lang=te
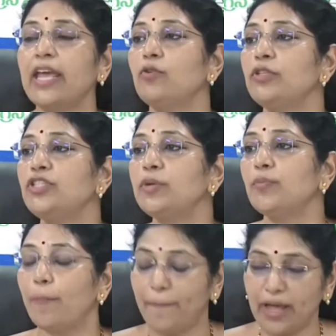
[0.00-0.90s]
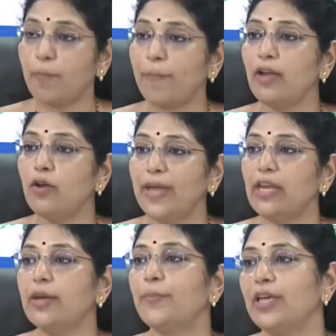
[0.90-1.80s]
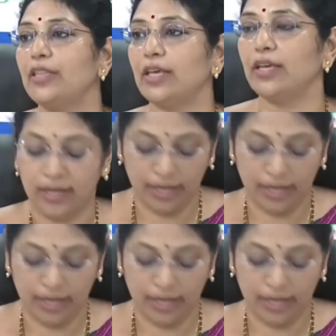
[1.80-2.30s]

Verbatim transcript: పదిహేను నుంచి ముప్పై రూపాయలు పెరిగిపోయింది